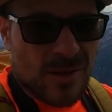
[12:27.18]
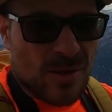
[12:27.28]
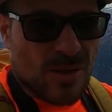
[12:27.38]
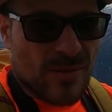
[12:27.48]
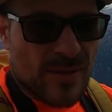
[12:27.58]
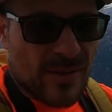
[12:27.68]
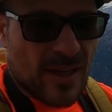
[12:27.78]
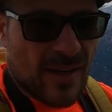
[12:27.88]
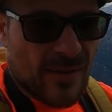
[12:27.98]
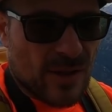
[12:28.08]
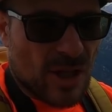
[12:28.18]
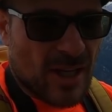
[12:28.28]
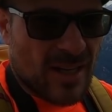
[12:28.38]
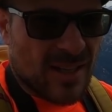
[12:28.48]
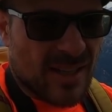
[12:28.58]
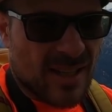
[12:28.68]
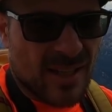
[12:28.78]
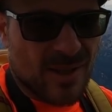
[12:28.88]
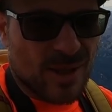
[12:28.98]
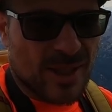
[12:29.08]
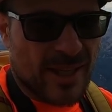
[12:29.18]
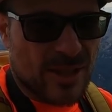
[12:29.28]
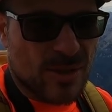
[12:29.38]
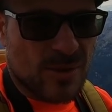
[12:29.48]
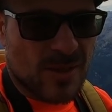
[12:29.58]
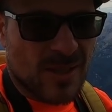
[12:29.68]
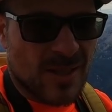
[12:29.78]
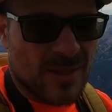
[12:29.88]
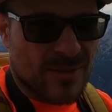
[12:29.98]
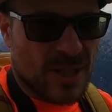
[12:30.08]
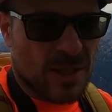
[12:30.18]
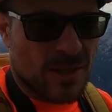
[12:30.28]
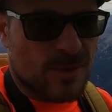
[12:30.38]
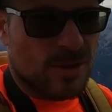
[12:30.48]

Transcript: Und oben wäre ich wahrscheinlich ja, drei Stunden, viereinhalb